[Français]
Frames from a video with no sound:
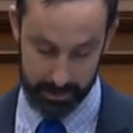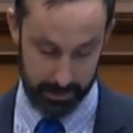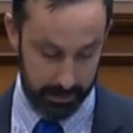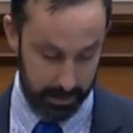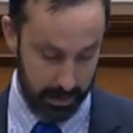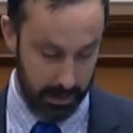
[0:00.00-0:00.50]

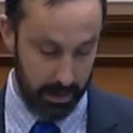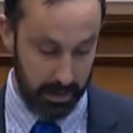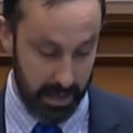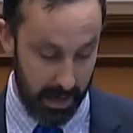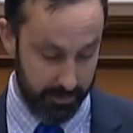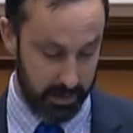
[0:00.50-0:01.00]
un leader
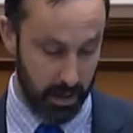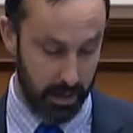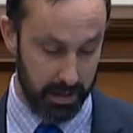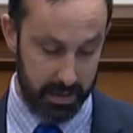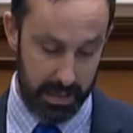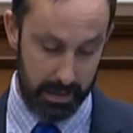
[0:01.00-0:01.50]

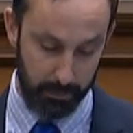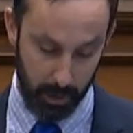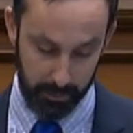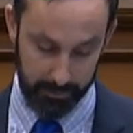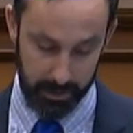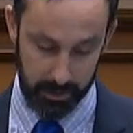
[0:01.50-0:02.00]
communautaire.
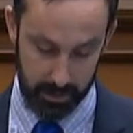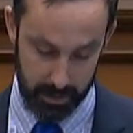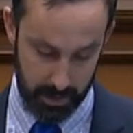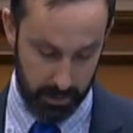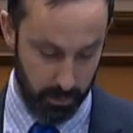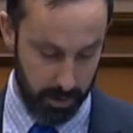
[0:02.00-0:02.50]
Il a eu le
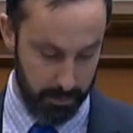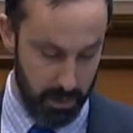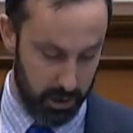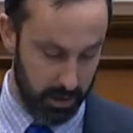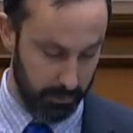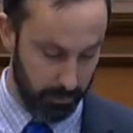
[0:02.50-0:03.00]

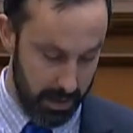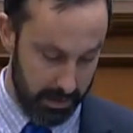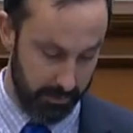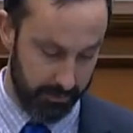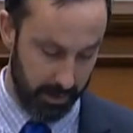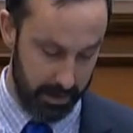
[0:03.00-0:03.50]
cancer euh,
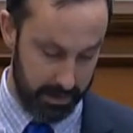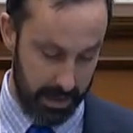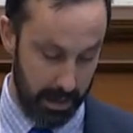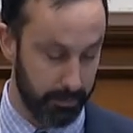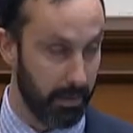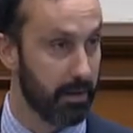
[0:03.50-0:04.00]
du
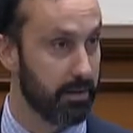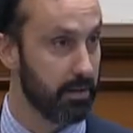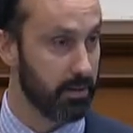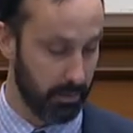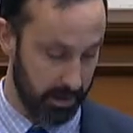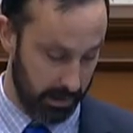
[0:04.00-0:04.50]
poumon.
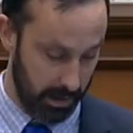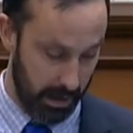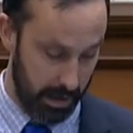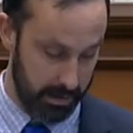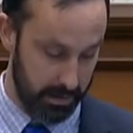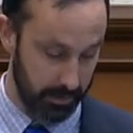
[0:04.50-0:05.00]
Il a
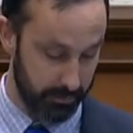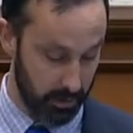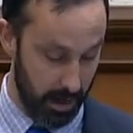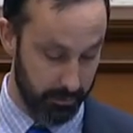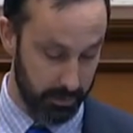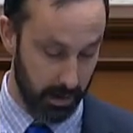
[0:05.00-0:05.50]
lancé Tim
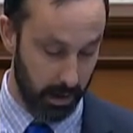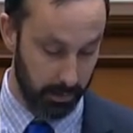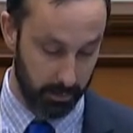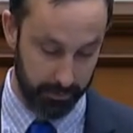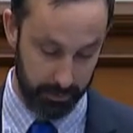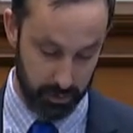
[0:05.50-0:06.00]

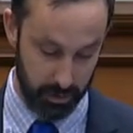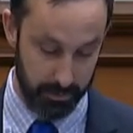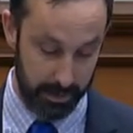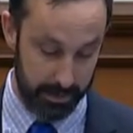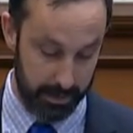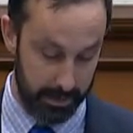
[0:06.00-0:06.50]
Murphy
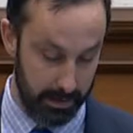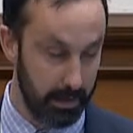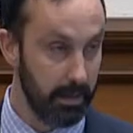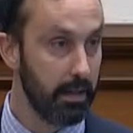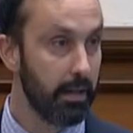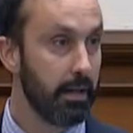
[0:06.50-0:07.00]
pour
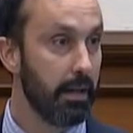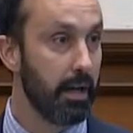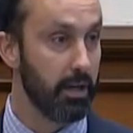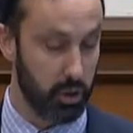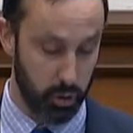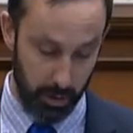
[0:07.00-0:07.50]
euh, lever
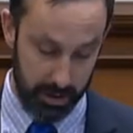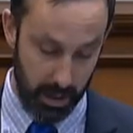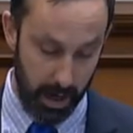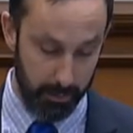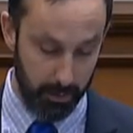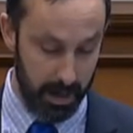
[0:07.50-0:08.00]
des fonds afin
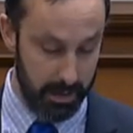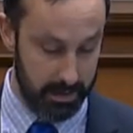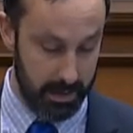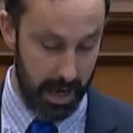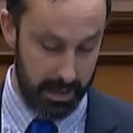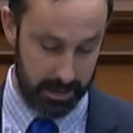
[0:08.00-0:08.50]
qu'il puisse
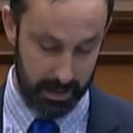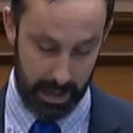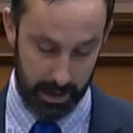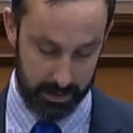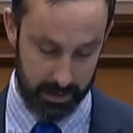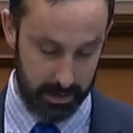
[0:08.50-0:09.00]
aller à
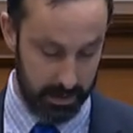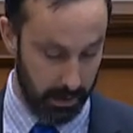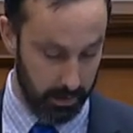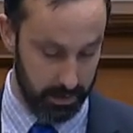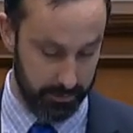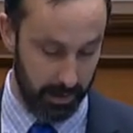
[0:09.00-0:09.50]
Ottawa pour des
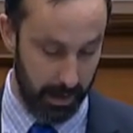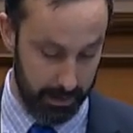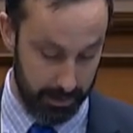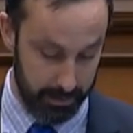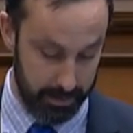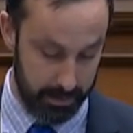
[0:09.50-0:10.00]
traitements.
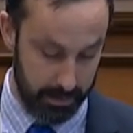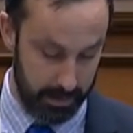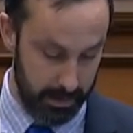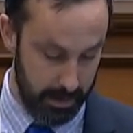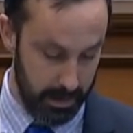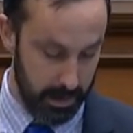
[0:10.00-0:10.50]
Il a
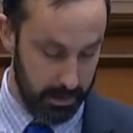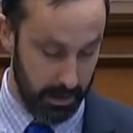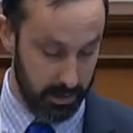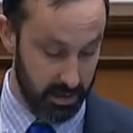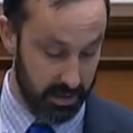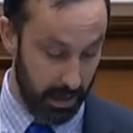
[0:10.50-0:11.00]
levé des
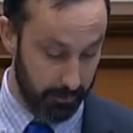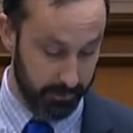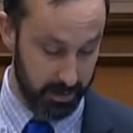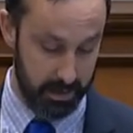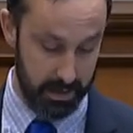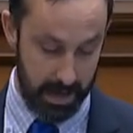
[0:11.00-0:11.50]
dizaines de
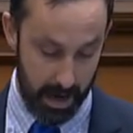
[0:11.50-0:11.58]
milliers de